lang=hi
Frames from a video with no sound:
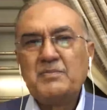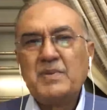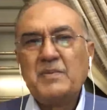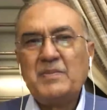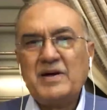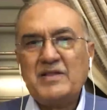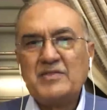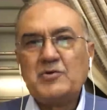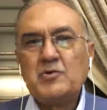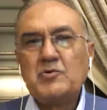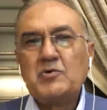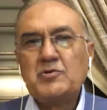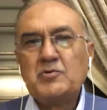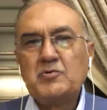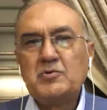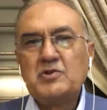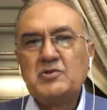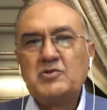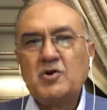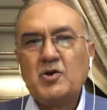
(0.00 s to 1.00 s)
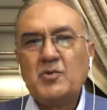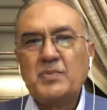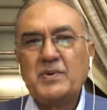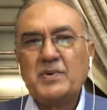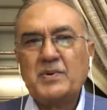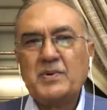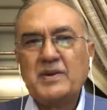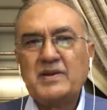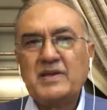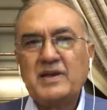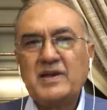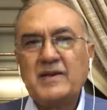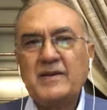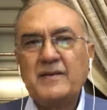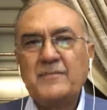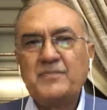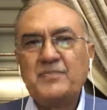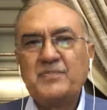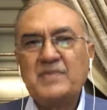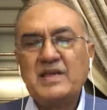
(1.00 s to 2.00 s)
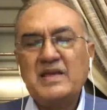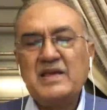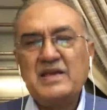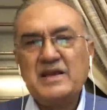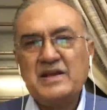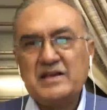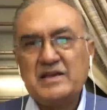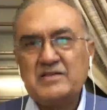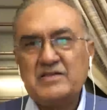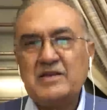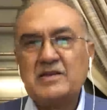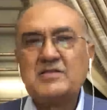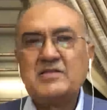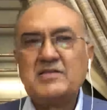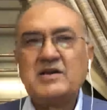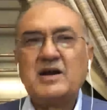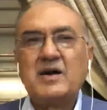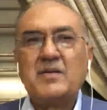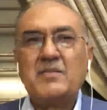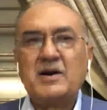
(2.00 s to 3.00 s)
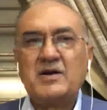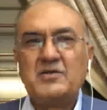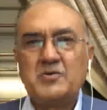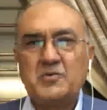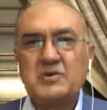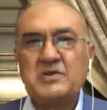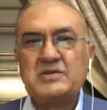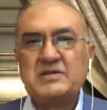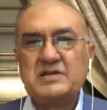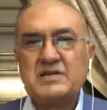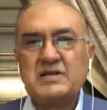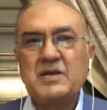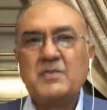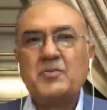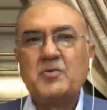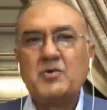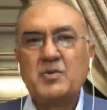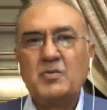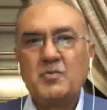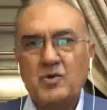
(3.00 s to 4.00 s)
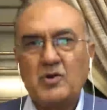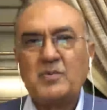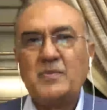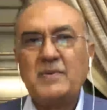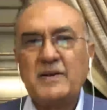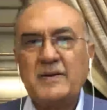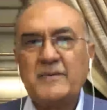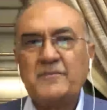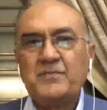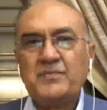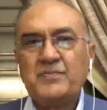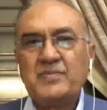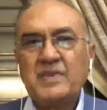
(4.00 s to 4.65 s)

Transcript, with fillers: मैं मानता हूँ असूली तौर पर कि एक ही दिन इंतबात होने चाहिए पूरे मुल्क में